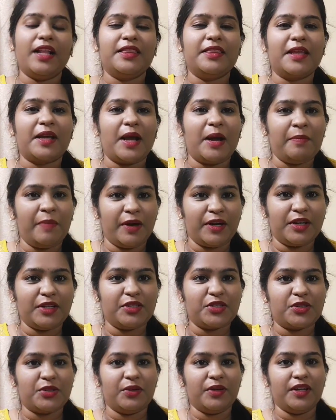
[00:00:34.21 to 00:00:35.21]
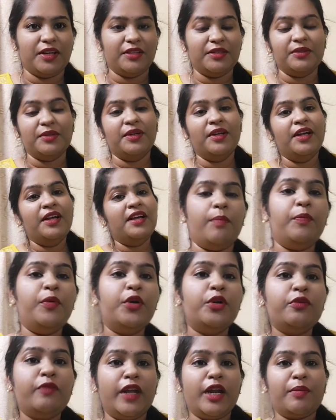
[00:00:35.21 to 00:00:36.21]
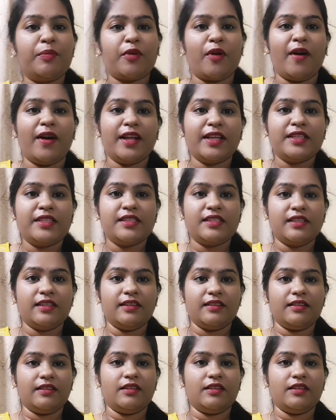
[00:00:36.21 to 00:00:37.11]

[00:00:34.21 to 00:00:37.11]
అంతగా పట్టించుకోలేదు అప్పుడు వాళ్ళ ప్రోడక్ట్స్